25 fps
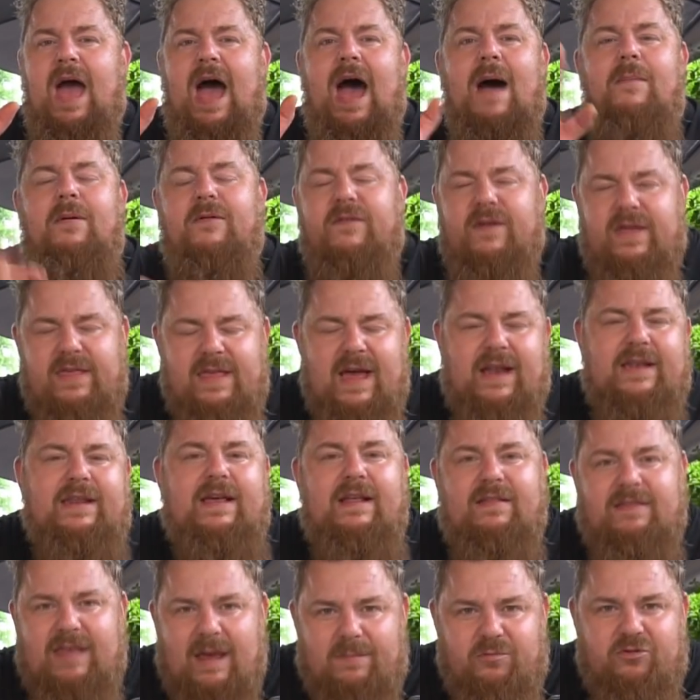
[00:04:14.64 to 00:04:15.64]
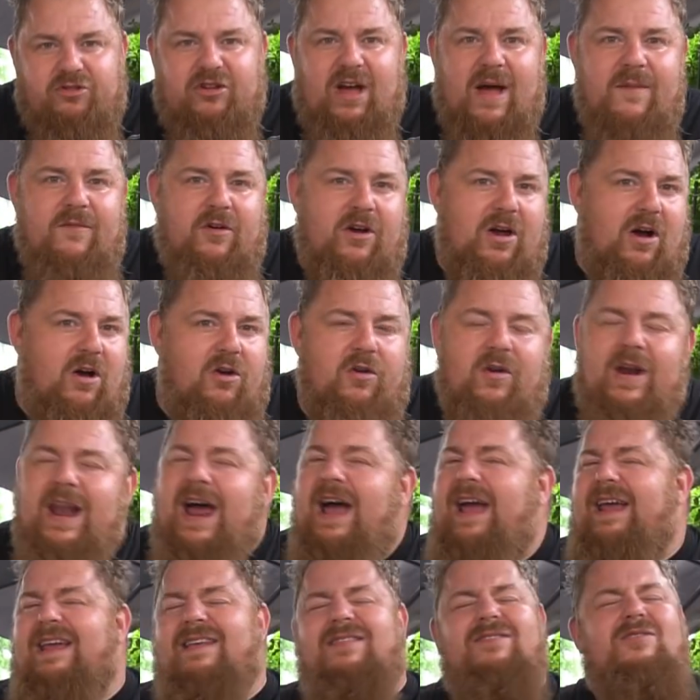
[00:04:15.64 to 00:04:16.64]
aber wie gesagt, Rezept schreiben wir euch auch
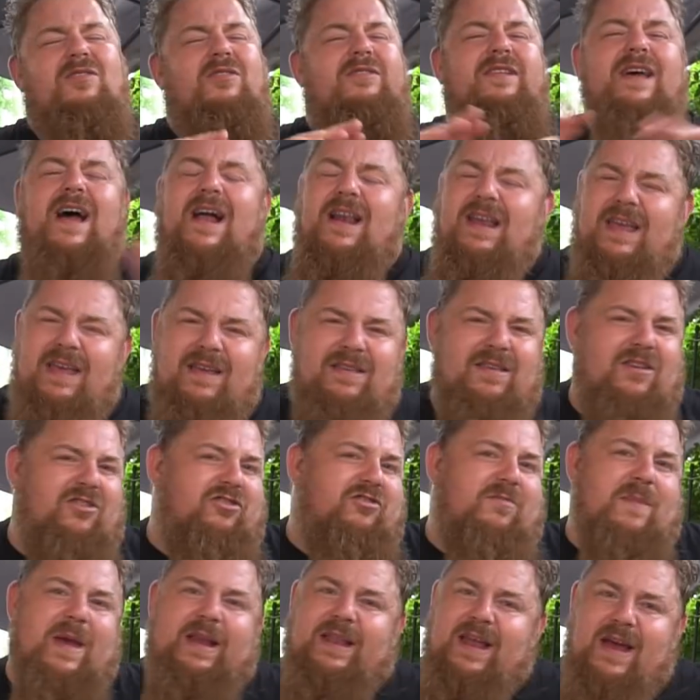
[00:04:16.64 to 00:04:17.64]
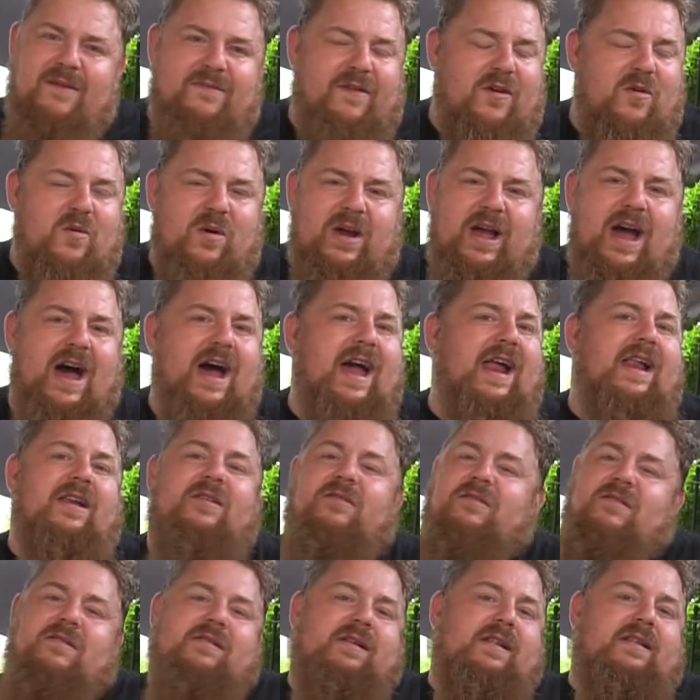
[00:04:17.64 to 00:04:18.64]
noch Ist total easy, schmeckt einfach nur
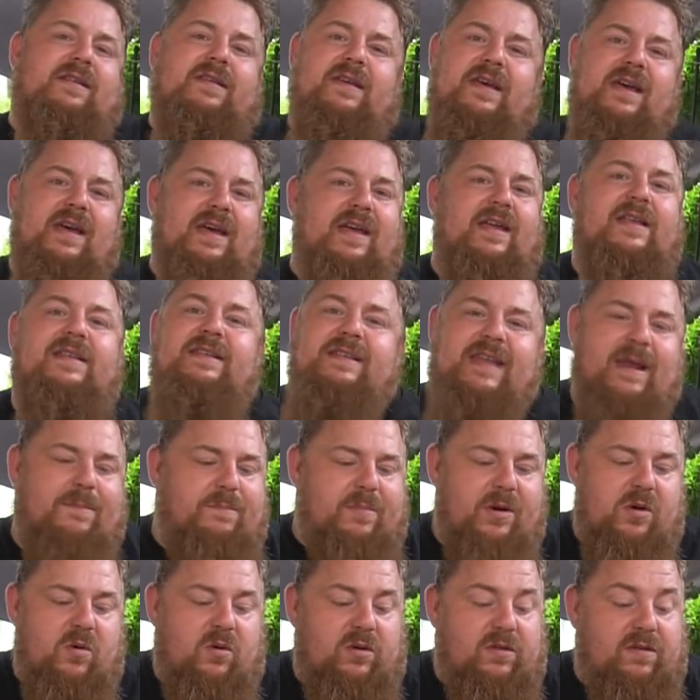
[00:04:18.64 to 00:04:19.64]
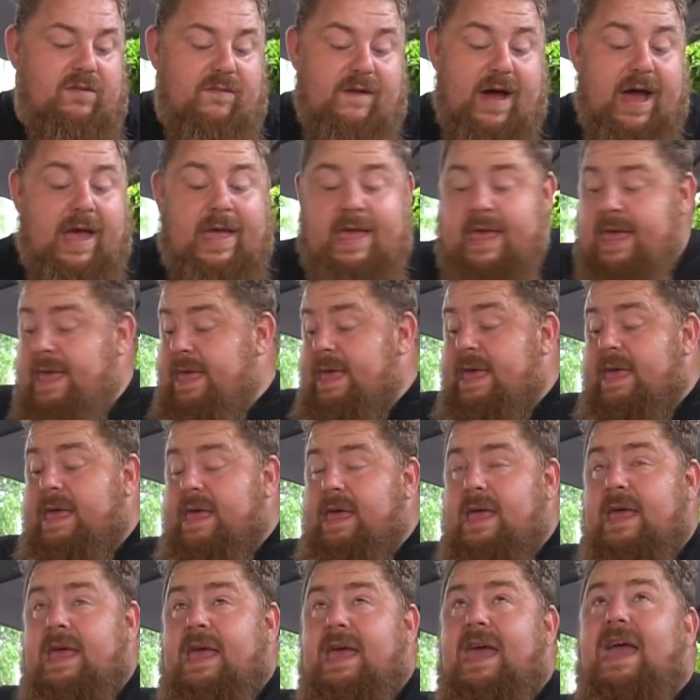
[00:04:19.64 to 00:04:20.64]
geil und äh, das benutzen wir.
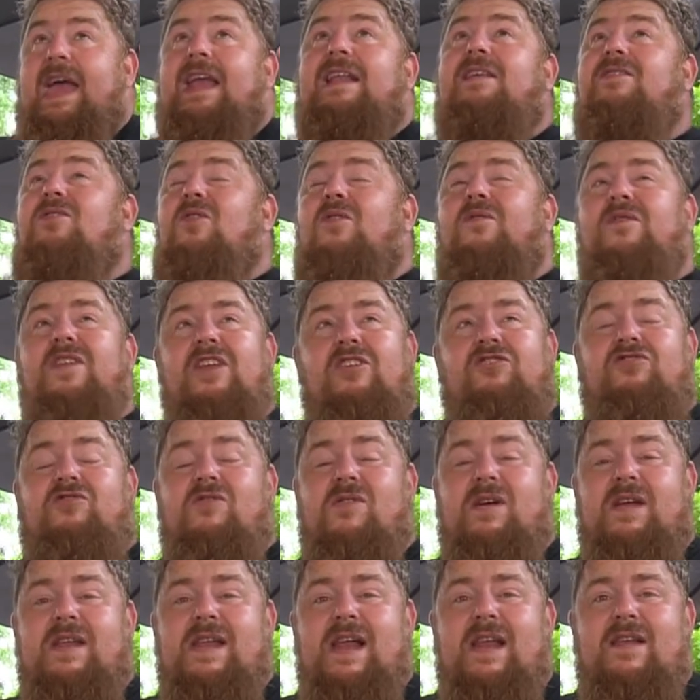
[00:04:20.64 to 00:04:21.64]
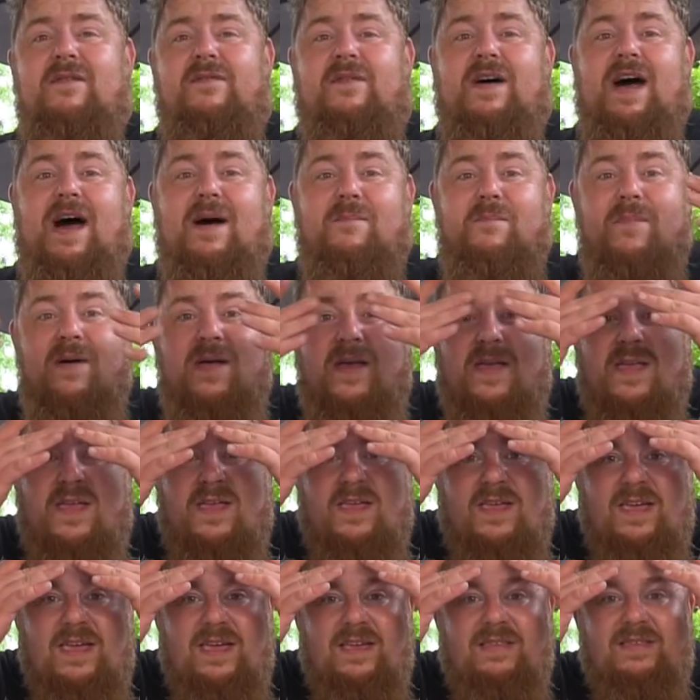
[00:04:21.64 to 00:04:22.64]
Es ist heute wieder schön knallewarm.
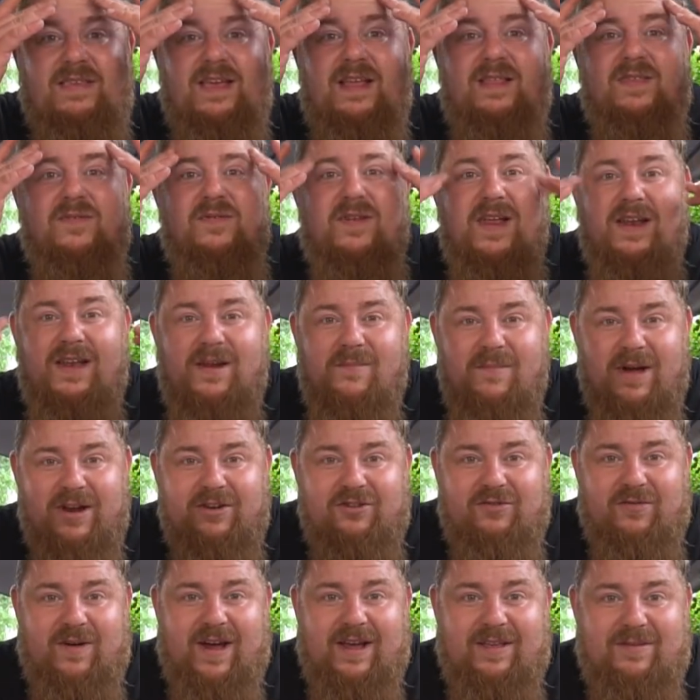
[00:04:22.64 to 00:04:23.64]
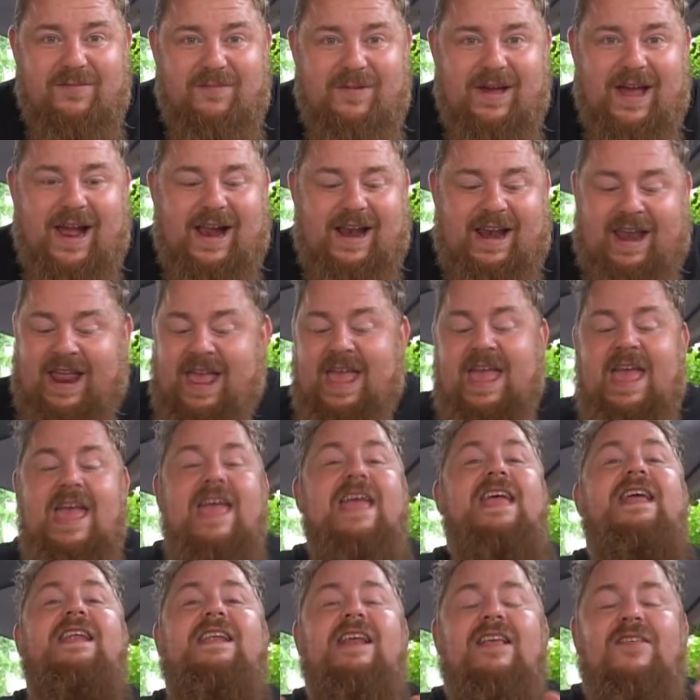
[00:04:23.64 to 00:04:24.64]
Ihr seht es vielleicht an meinen Schweißperlen.
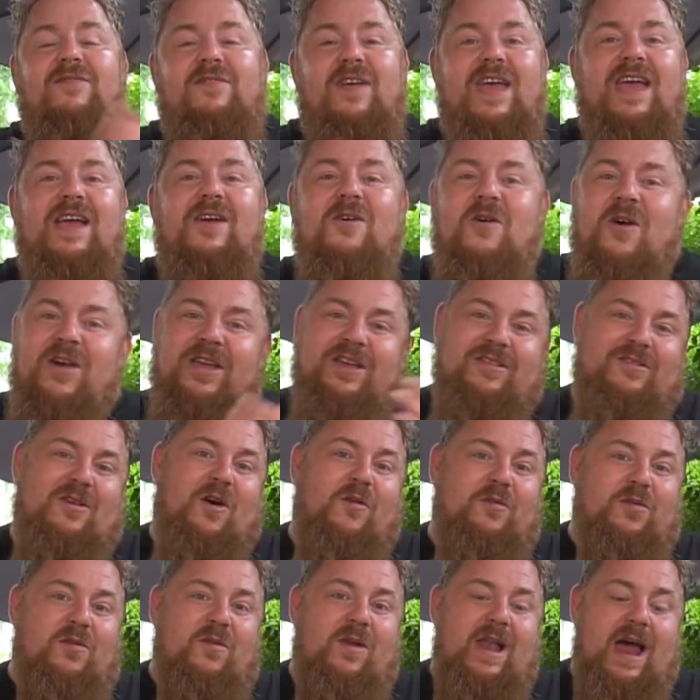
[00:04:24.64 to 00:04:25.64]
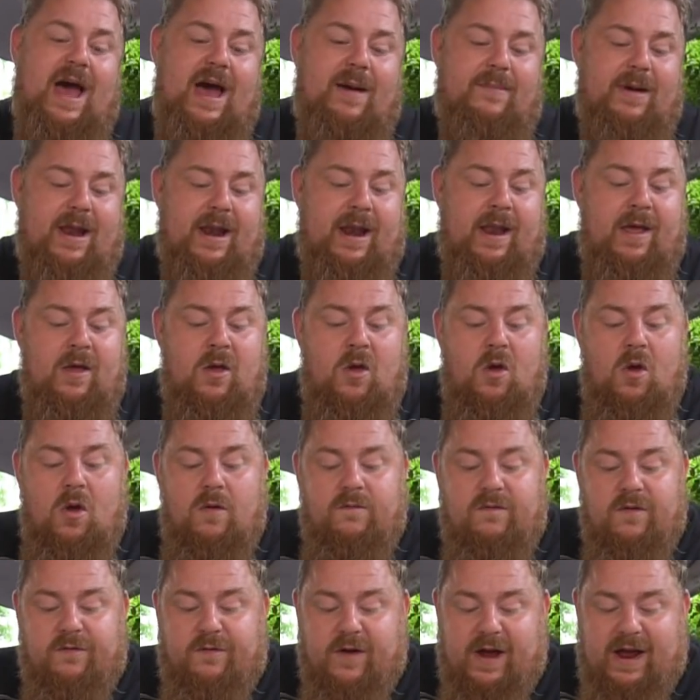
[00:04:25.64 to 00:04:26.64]
Deswegen höre ich jetzt auf zu labern.
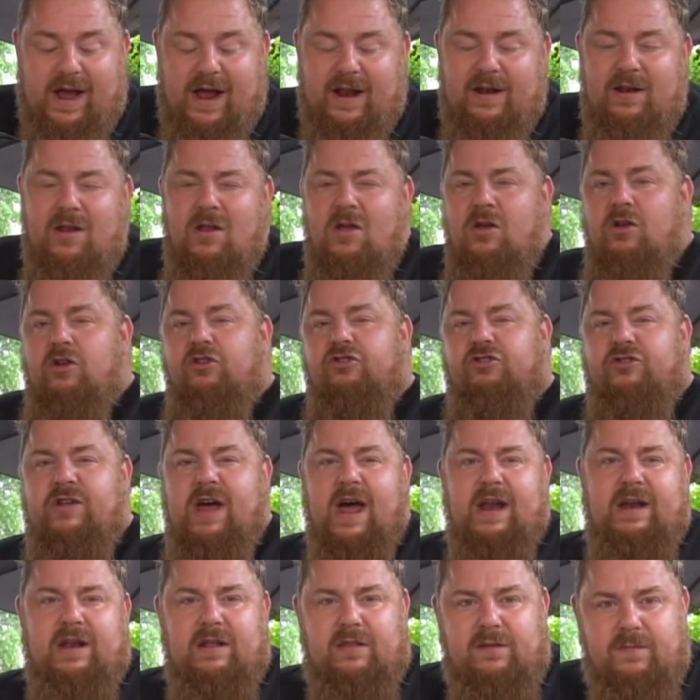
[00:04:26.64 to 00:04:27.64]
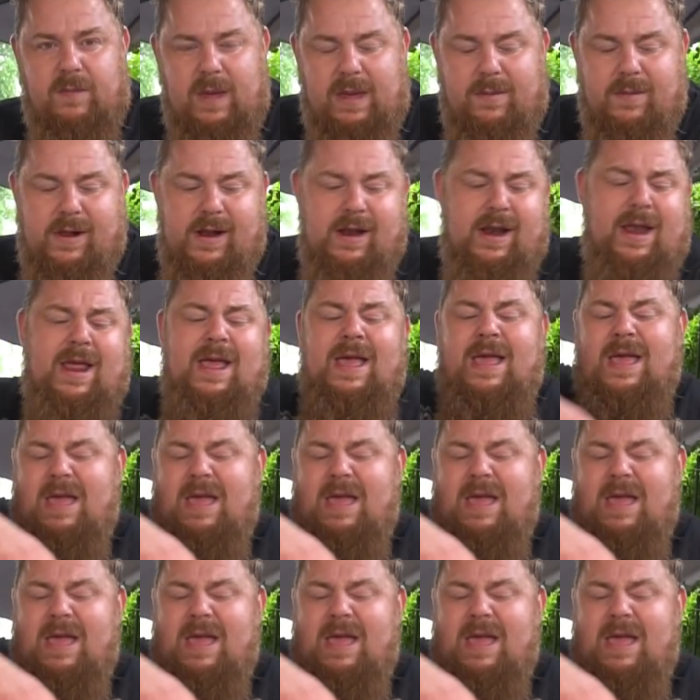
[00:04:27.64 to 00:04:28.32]
Wir fangen an, schneiden die Zwiebeln,